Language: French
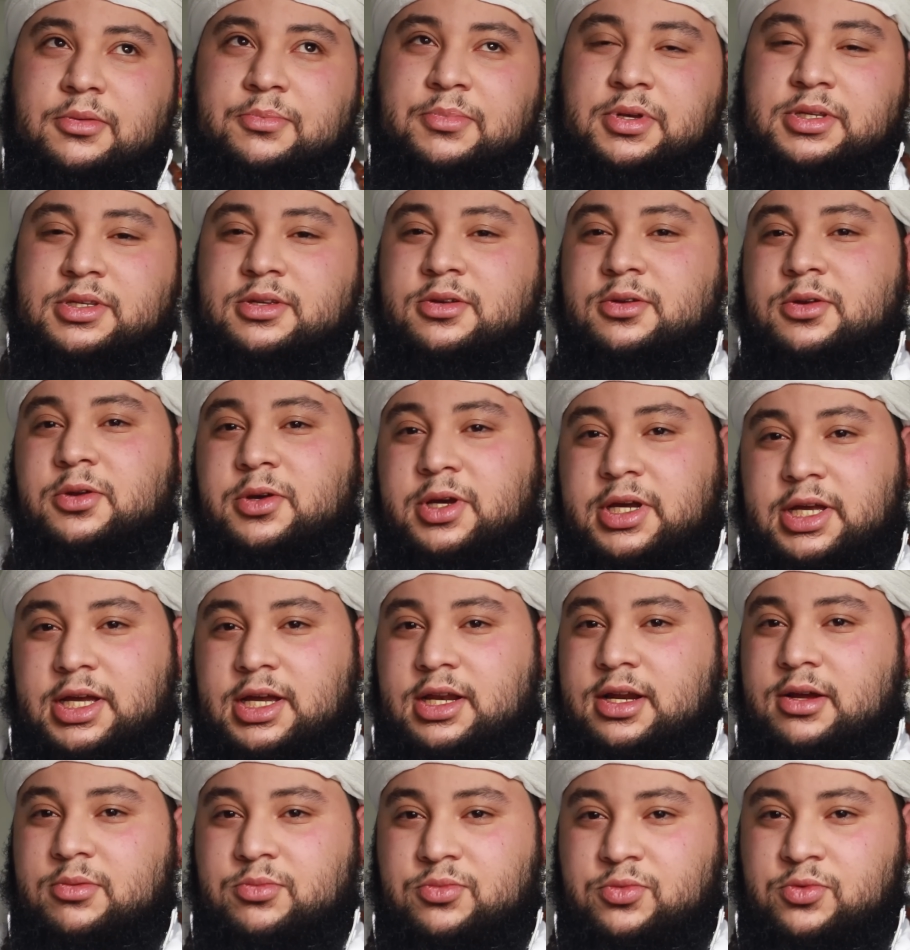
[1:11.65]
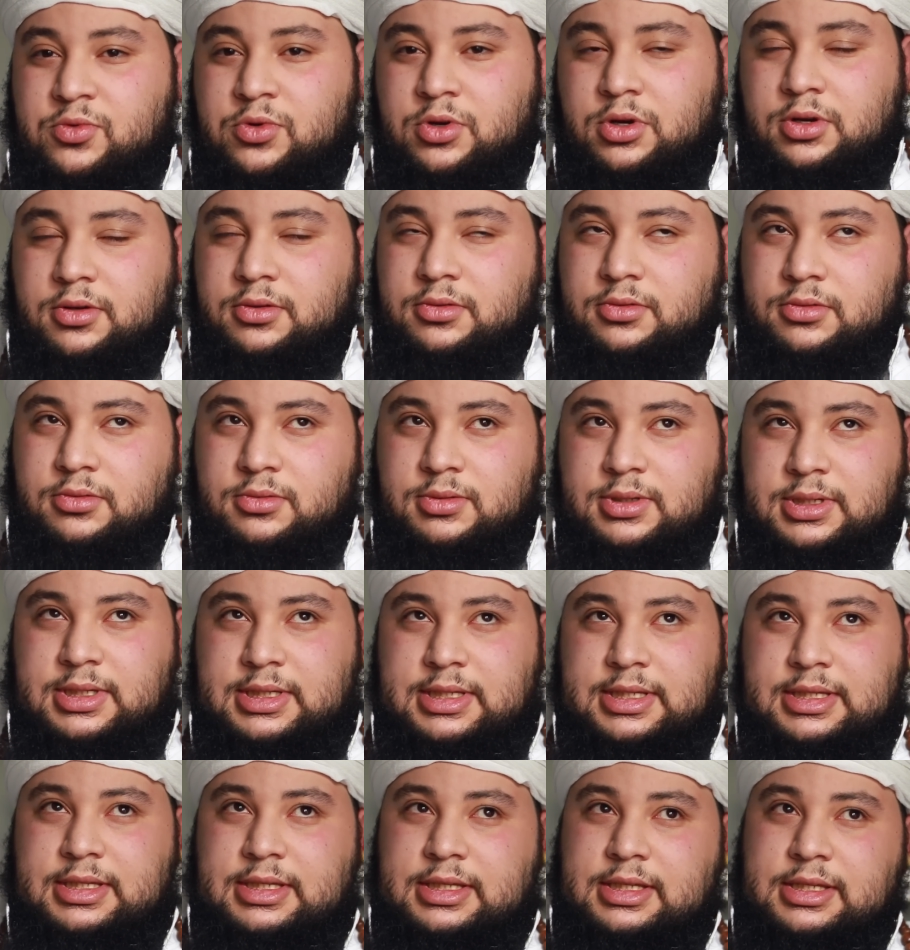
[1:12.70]
parce que le réel amour,
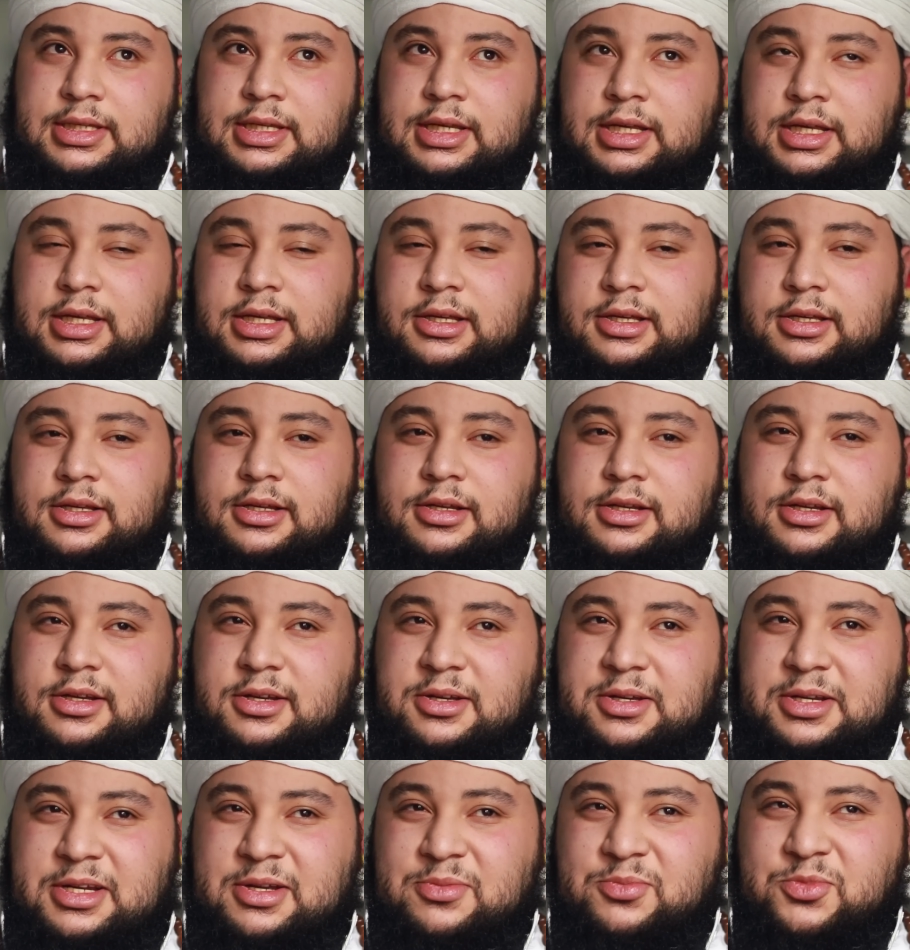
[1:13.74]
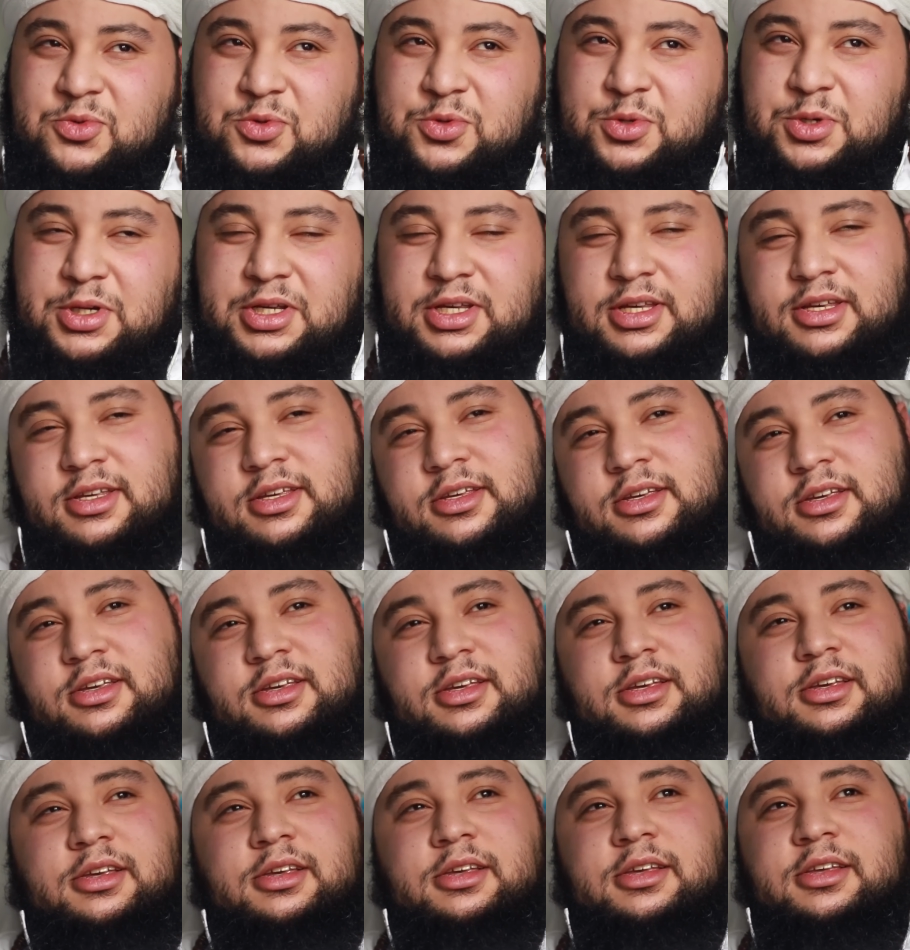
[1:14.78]
c'est l'amour
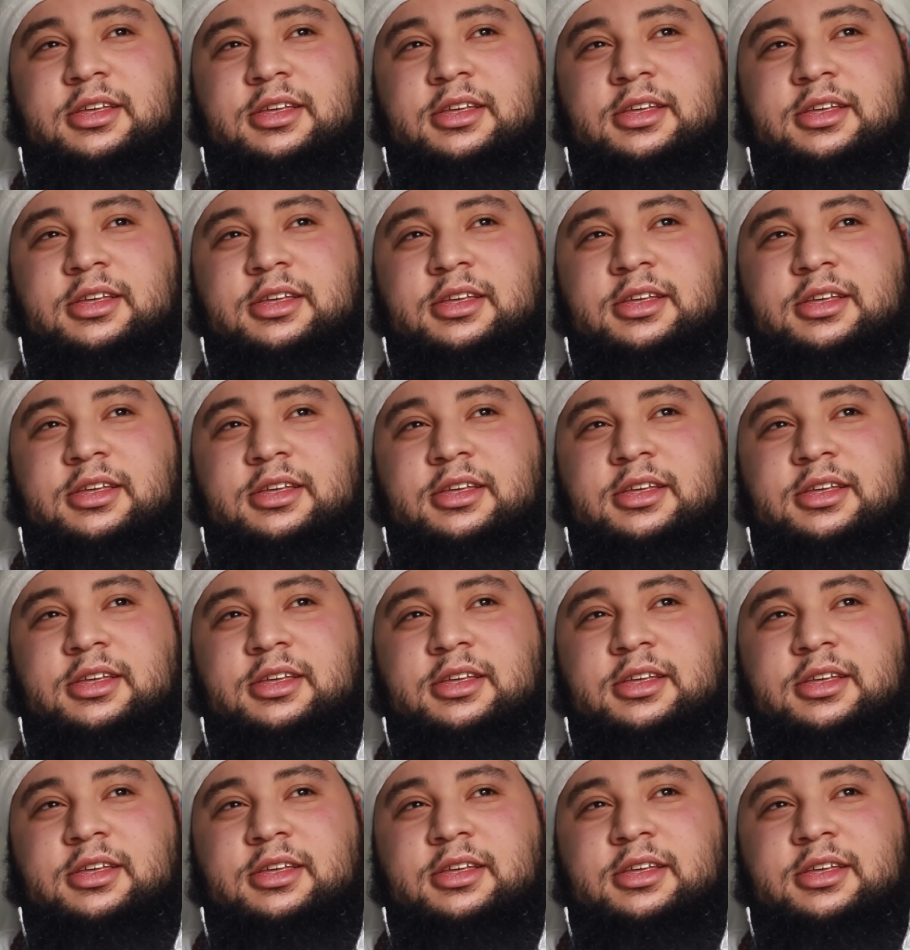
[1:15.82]
qui,